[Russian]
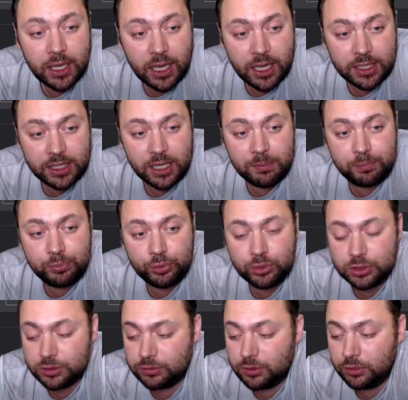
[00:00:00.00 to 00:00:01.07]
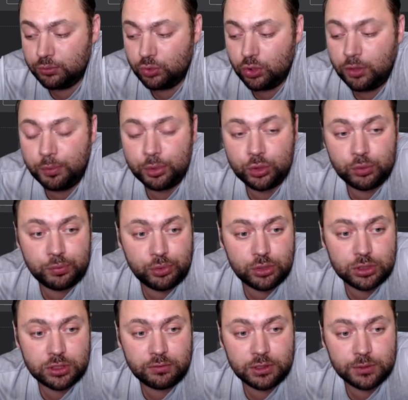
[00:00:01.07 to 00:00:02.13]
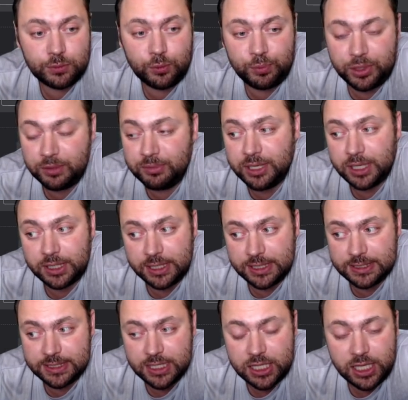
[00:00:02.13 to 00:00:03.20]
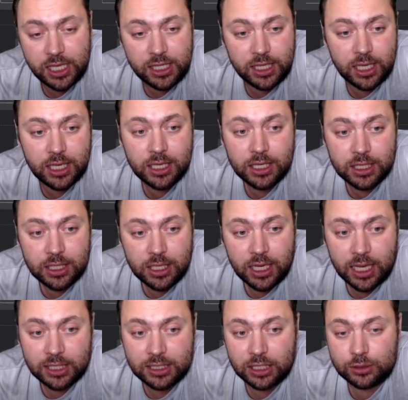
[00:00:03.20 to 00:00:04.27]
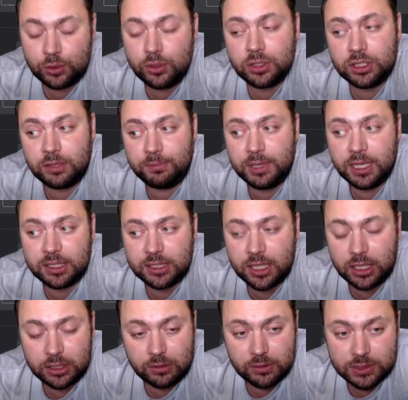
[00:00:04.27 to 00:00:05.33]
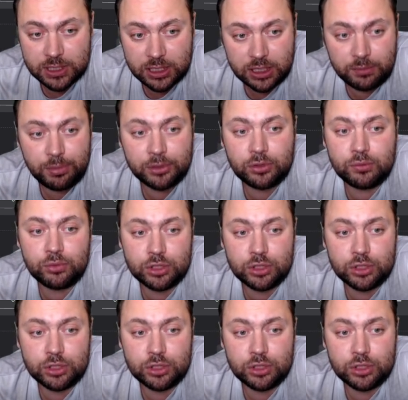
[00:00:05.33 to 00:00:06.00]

а я по своему опыту просто возьму примерные значения, от которых тебе отталкиваться. А ты потом